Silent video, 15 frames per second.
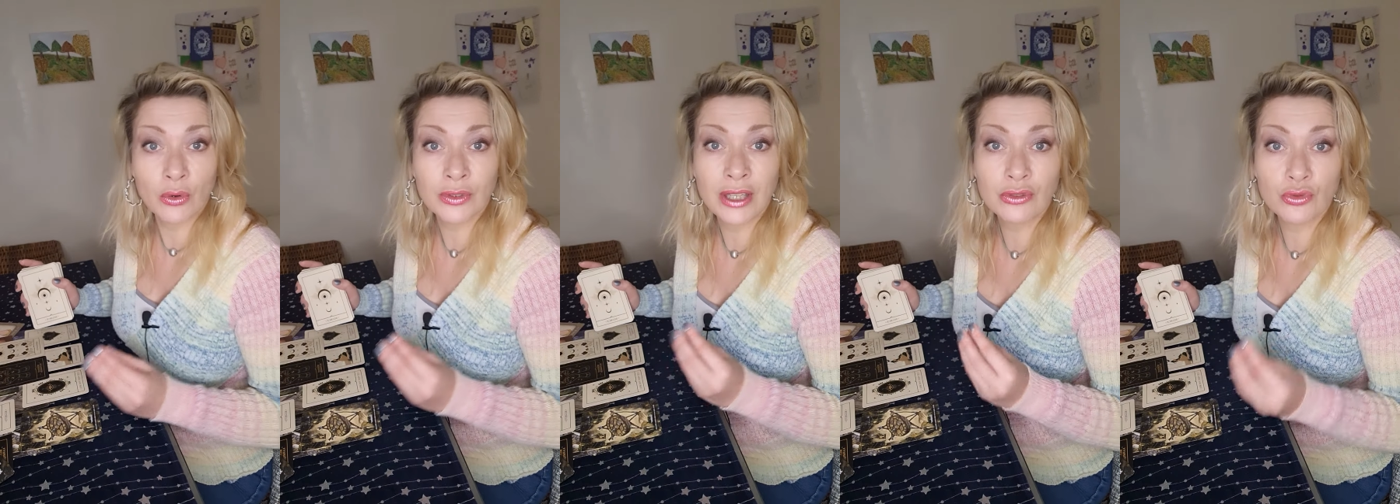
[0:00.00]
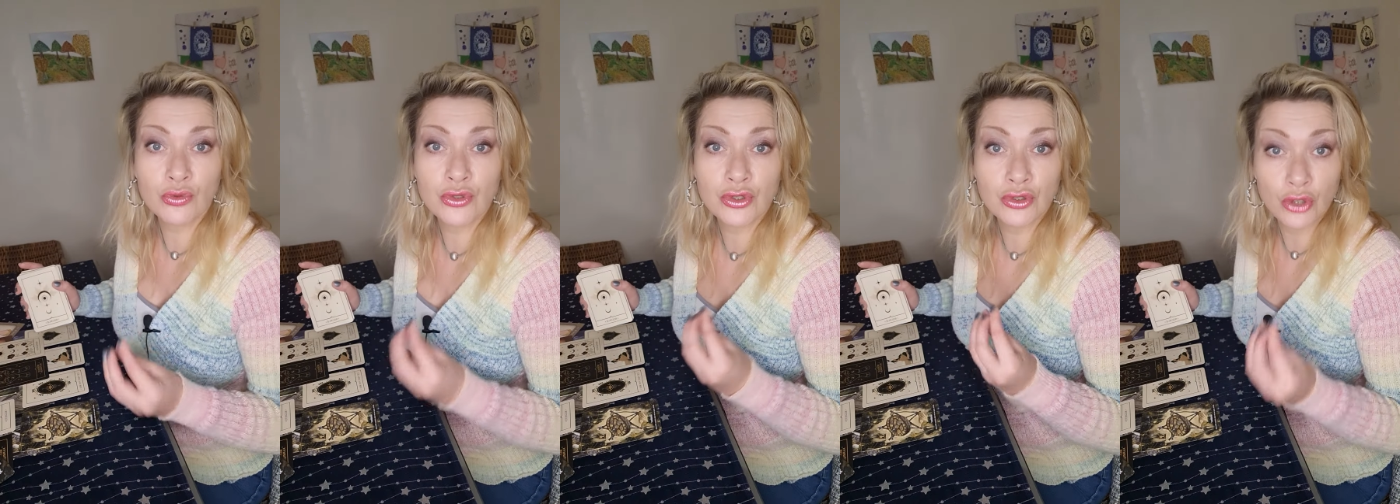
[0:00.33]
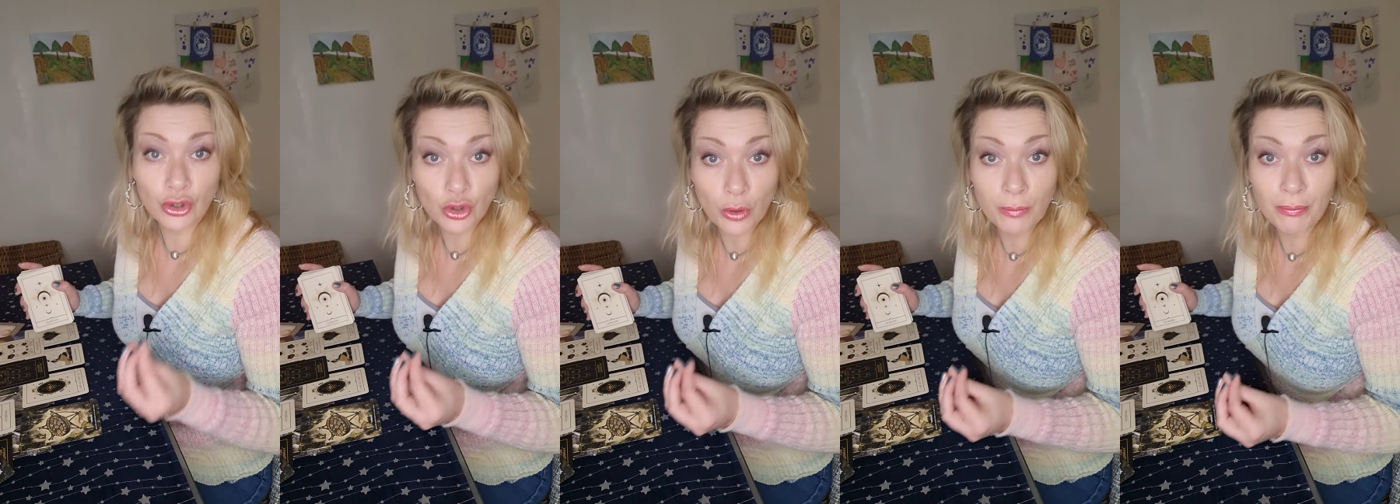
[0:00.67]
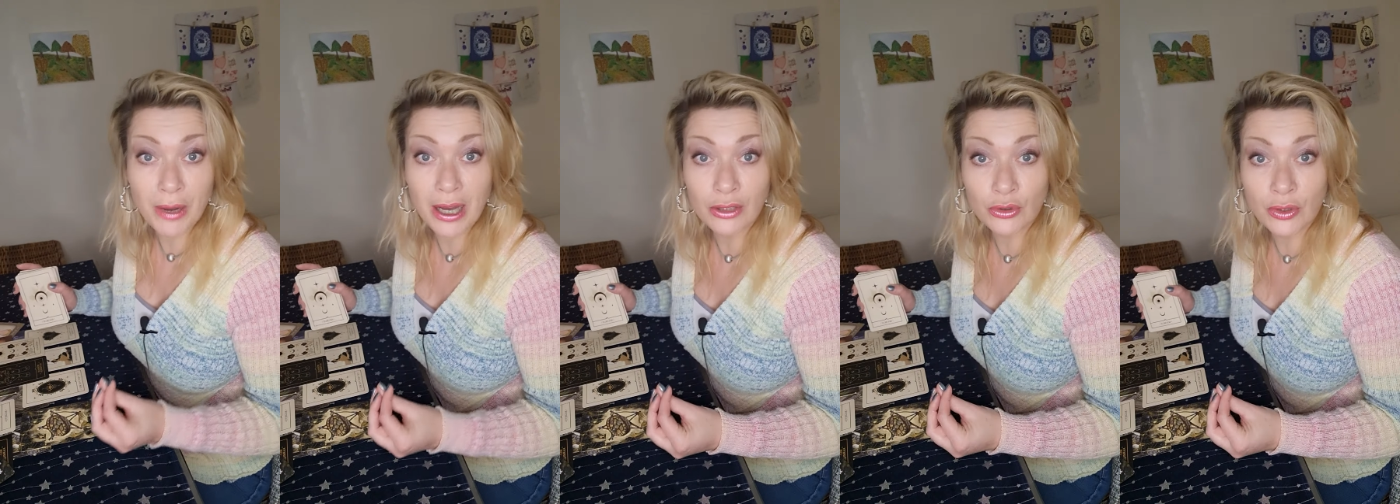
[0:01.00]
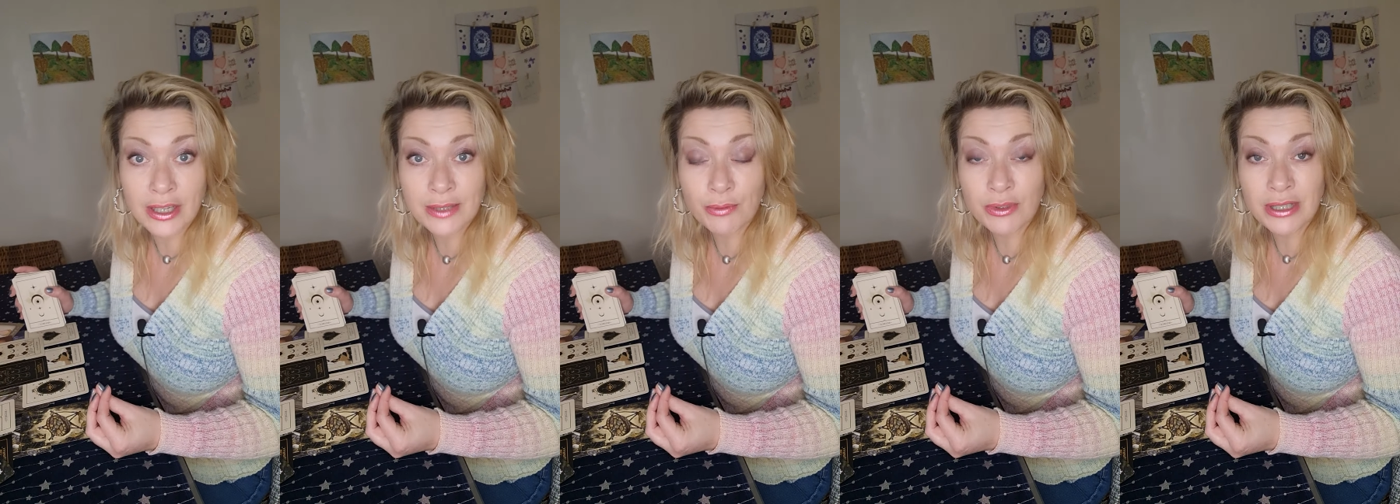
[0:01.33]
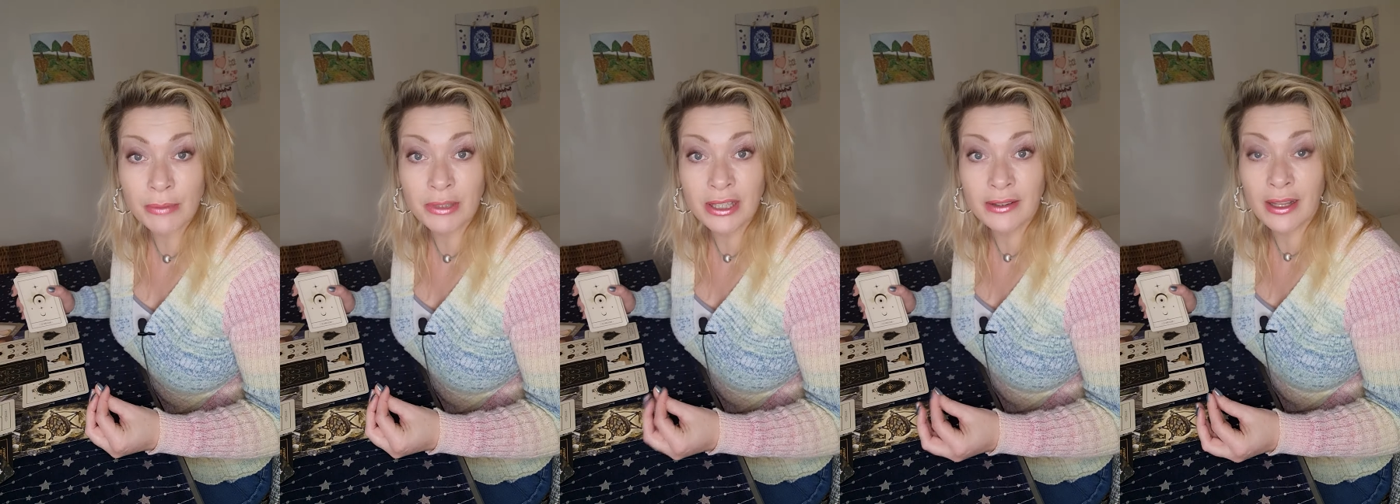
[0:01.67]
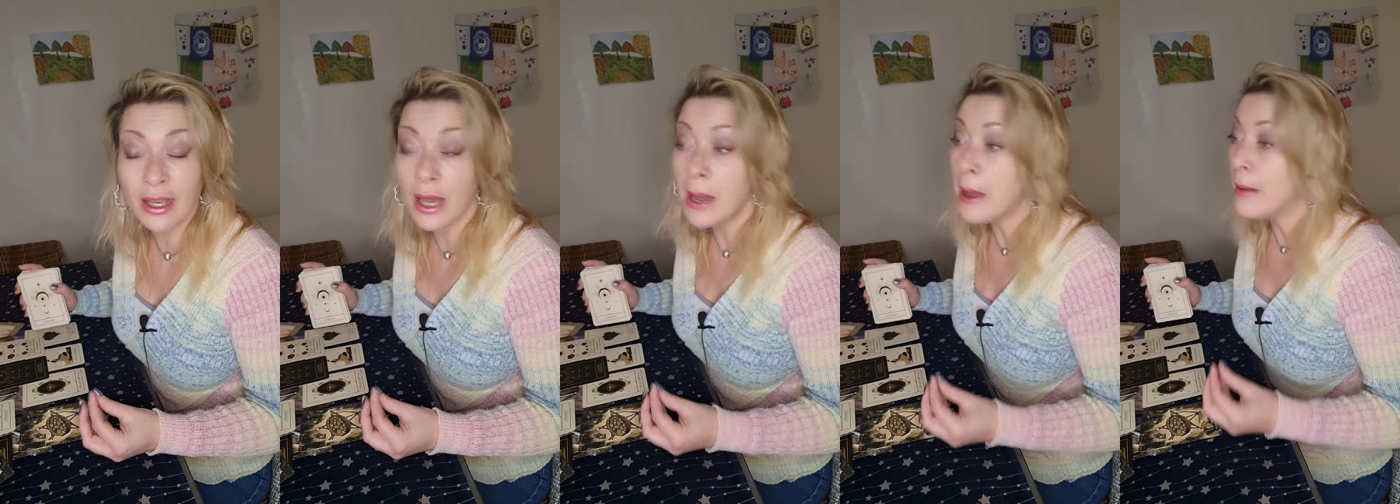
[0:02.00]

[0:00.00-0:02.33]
On a tous notre part de responsabilité,